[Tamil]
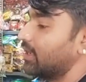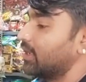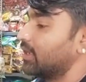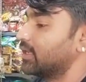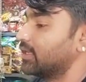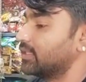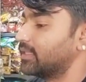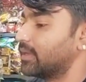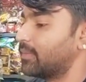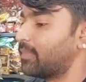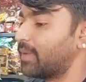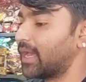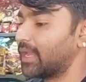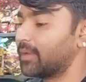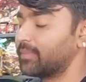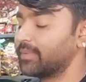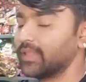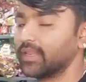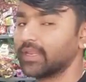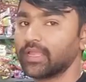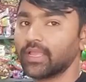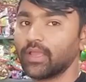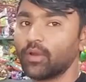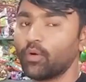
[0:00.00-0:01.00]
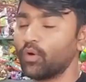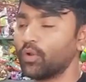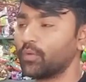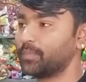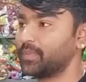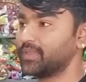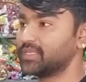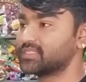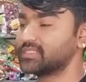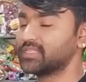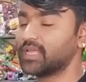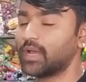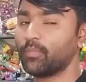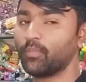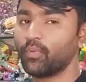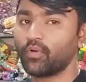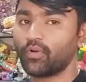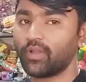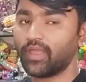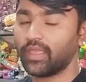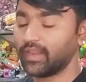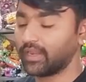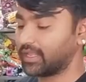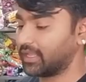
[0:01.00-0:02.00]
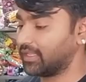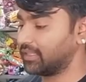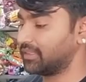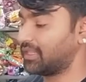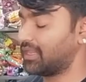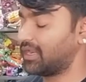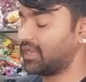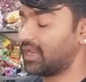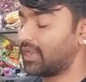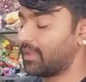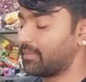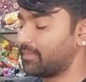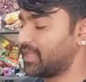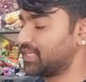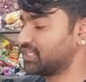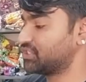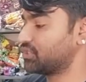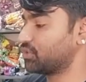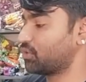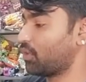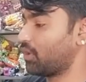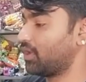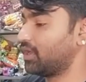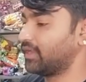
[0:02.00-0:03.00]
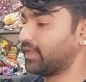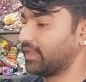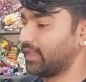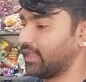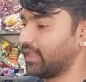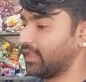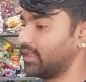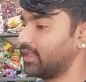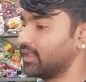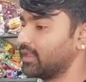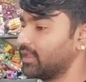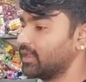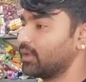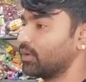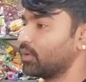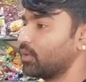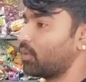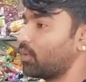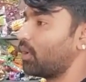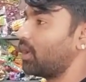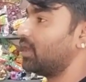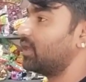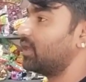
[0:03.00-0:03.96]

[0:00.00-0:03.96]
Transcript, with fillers: இந்த பார்பி இருக்குது ஒரு பீஸ் நாற்பது ரூபாய் இருக்குது நல்ல பெஸ்ட் குவாலிட்டி குவாலிட்டி